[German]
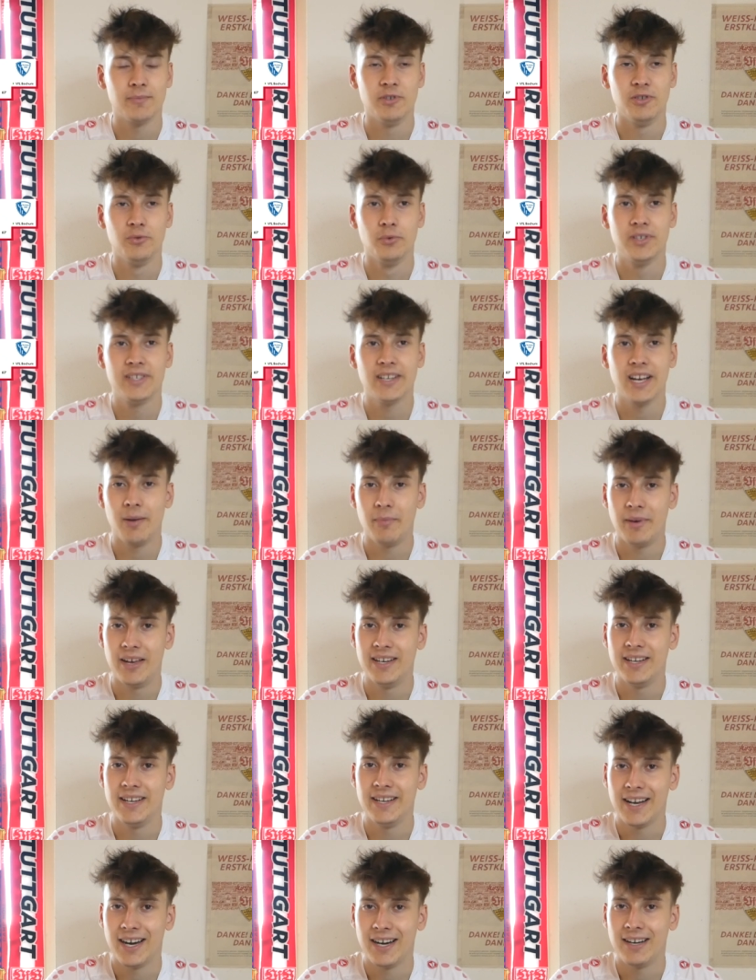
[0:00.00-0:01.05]
Minute, am
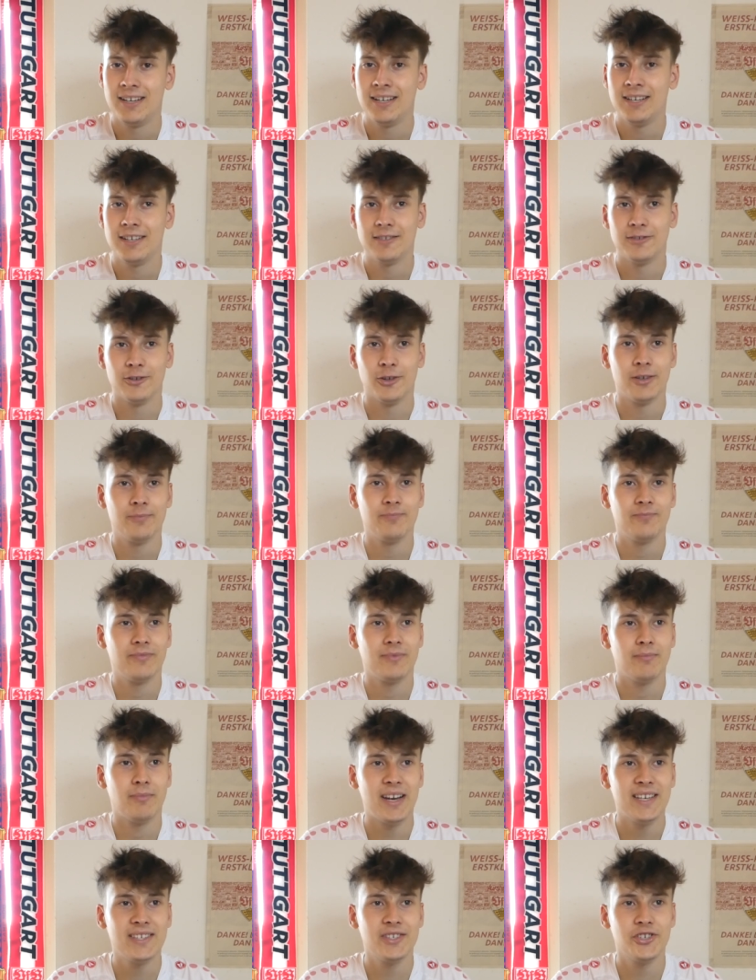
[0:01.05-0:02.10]
Ende ja, ne,
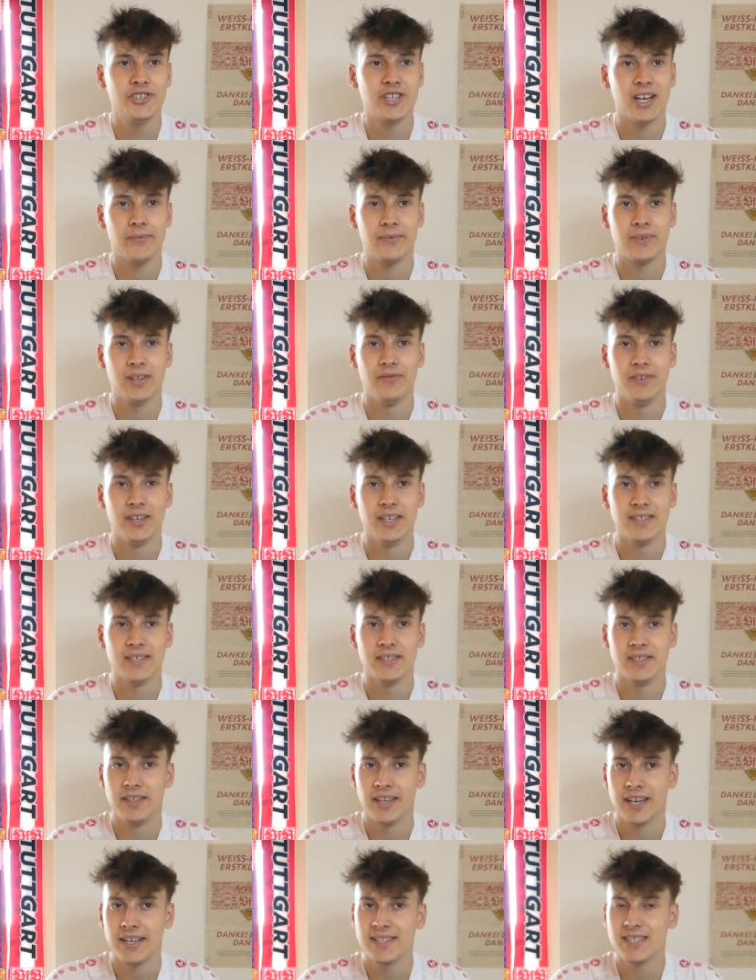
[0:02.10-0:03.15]
Meisterschaft gewesen.
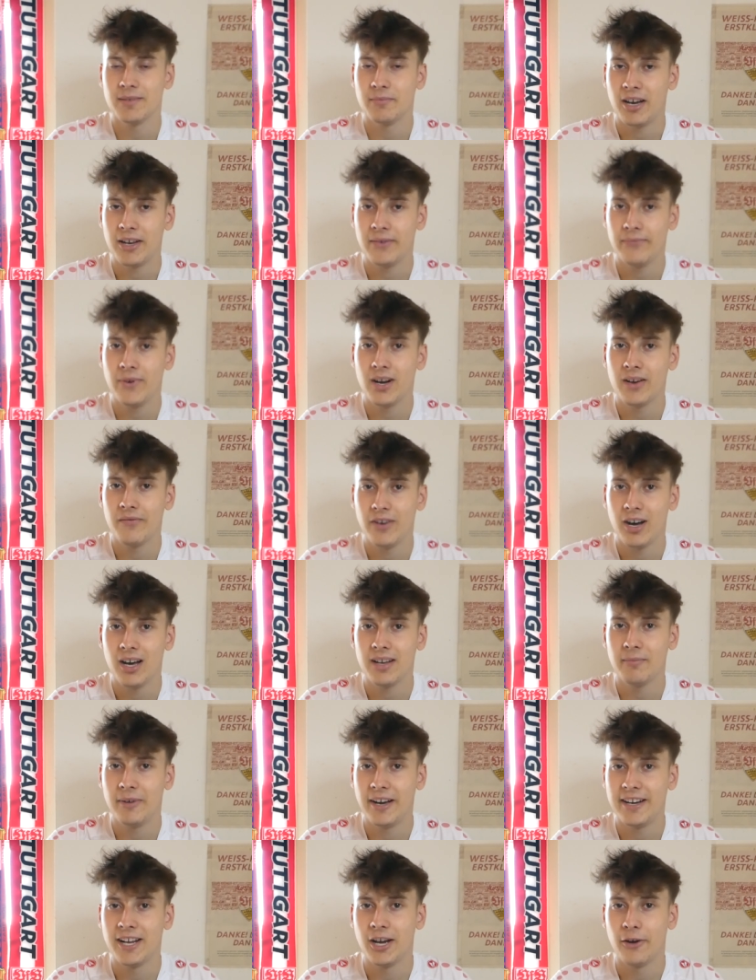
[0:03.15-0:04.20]
Also direkt zum Anfang war
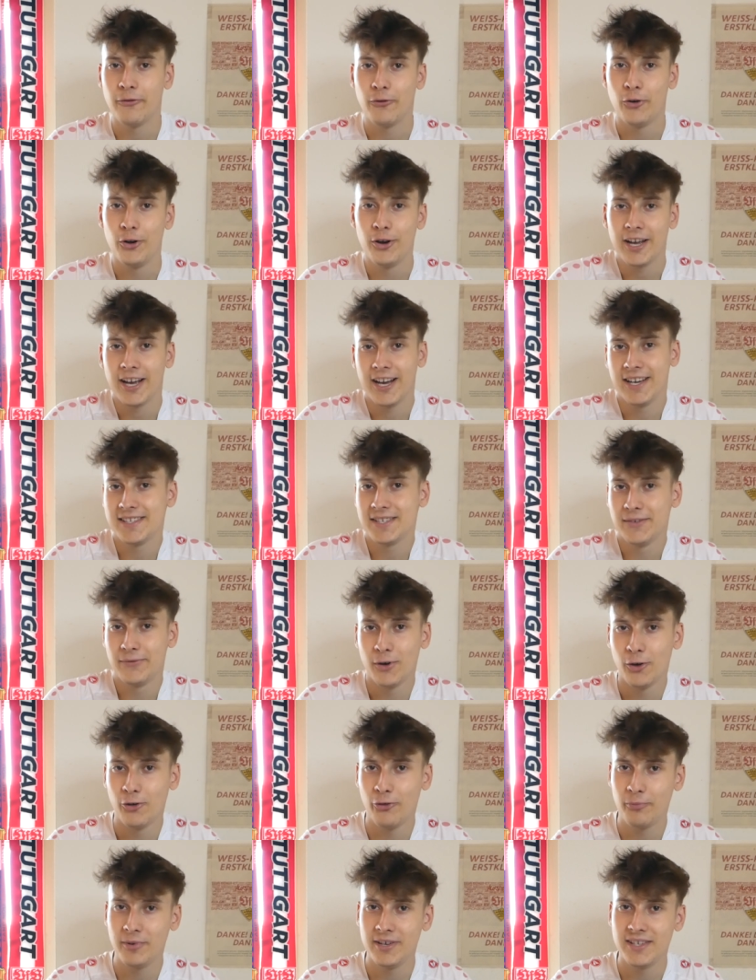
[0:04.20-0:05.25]
meine erfolgreichste
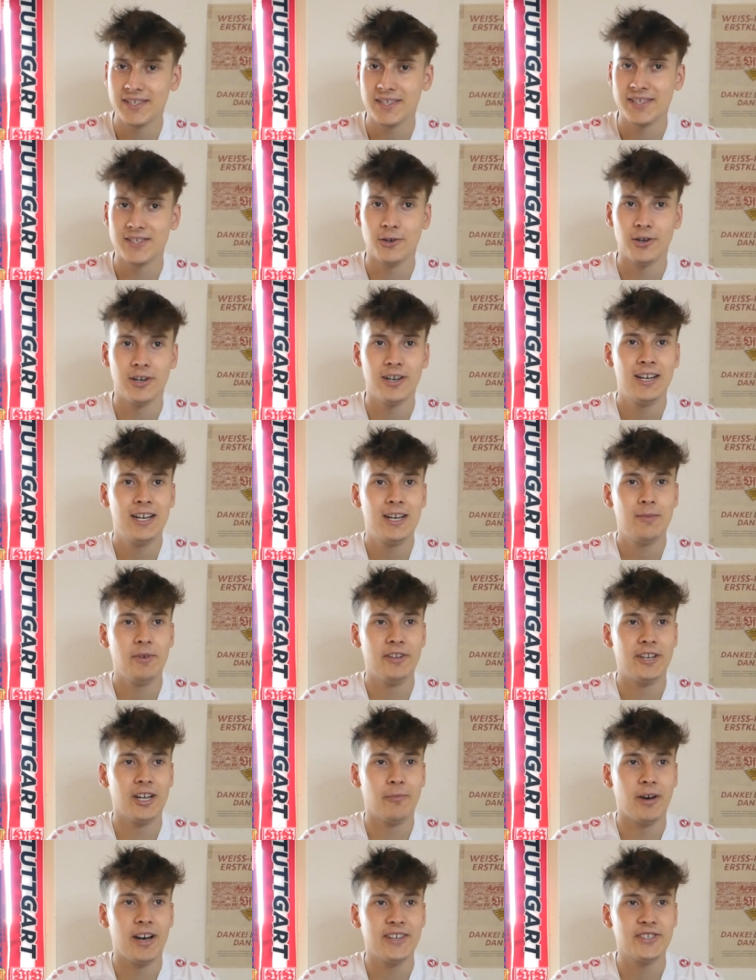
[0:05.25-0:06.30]
VfB-Saison
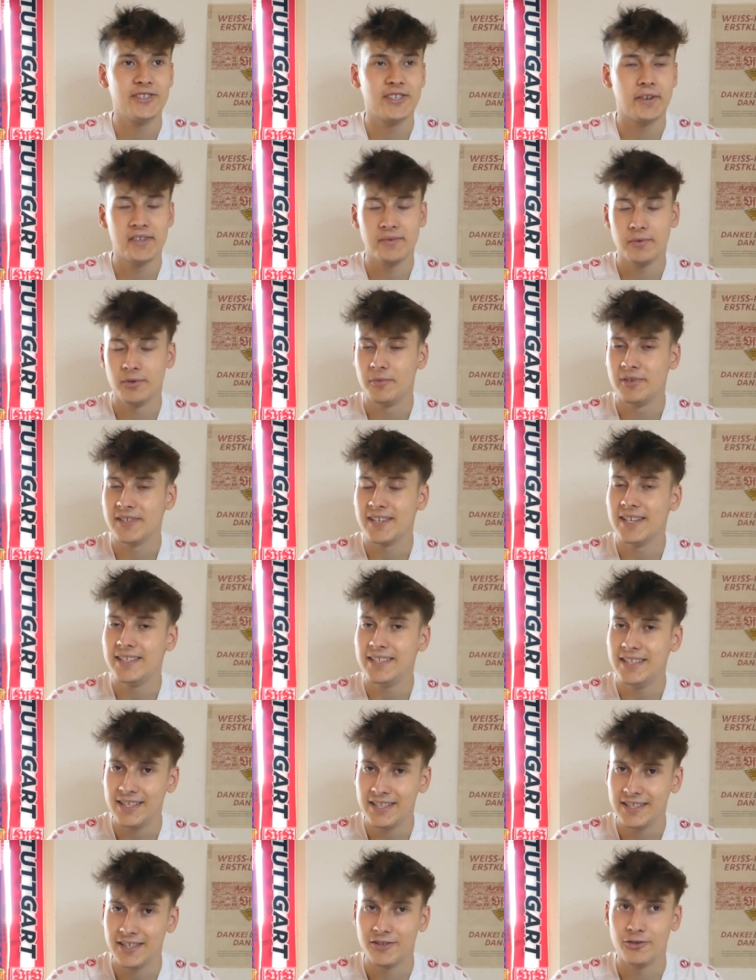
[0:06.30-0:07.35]
mit der Meisterschaft. Es wurde bisher
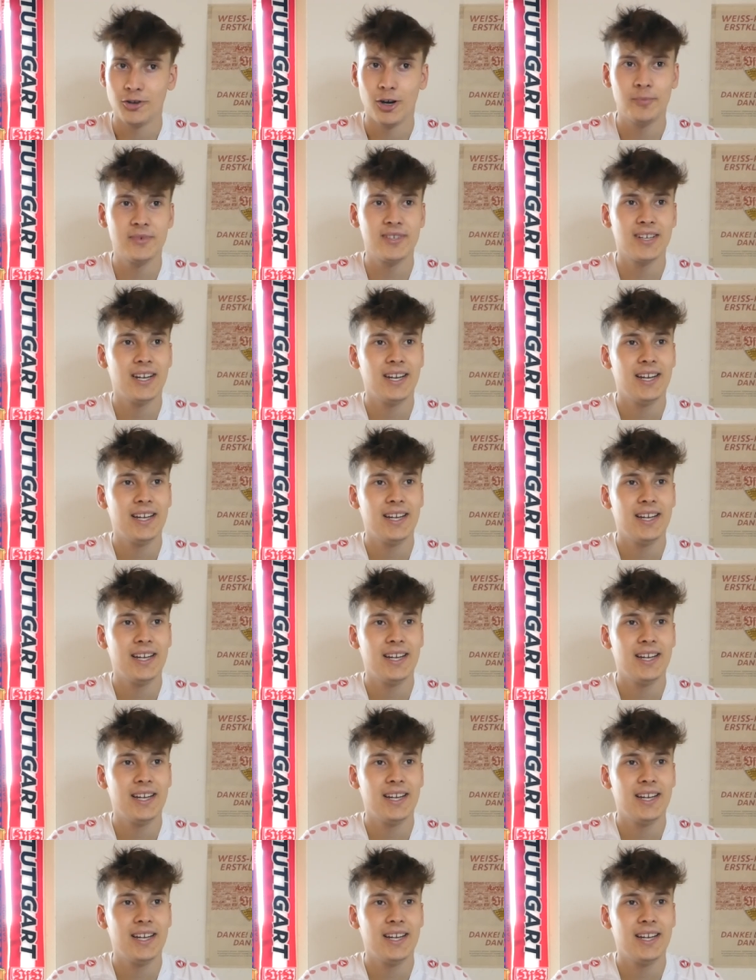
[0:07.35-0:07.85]
nicht getoppt.